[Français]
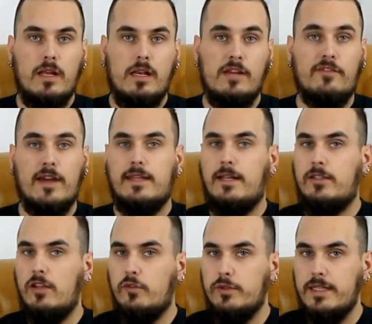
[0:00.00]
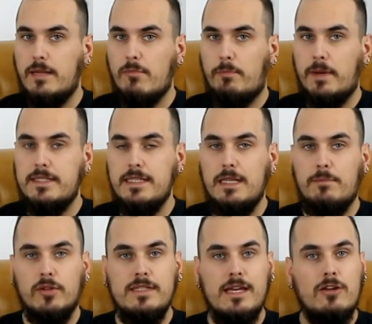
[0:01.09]
Les frères Dalton font également partie des
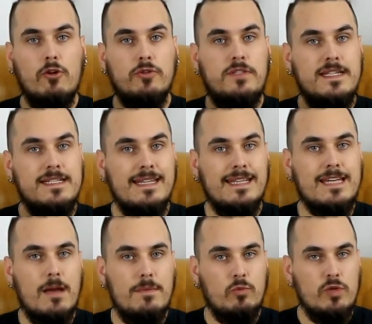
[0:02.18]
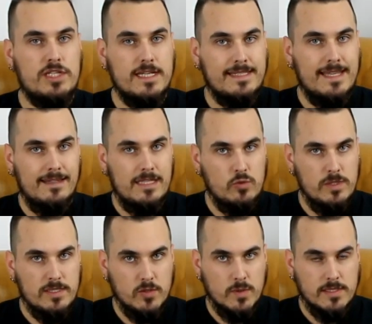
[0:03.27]
bandits ayant utilisé des carabines Winchester
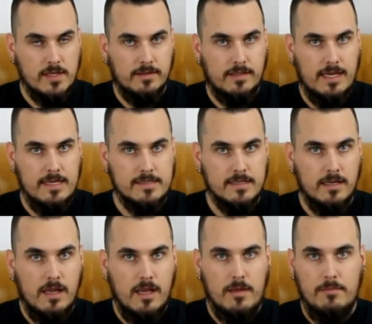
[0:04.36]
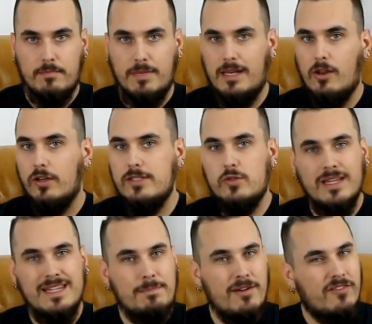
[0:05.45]
1873 mais leur histoire
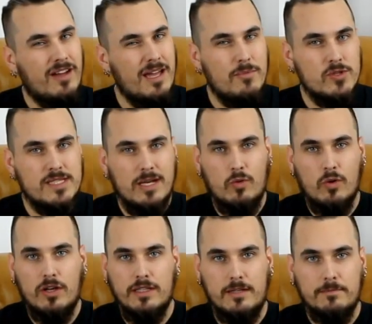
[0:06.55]
n'est pas vraiment celle qu'on connaît.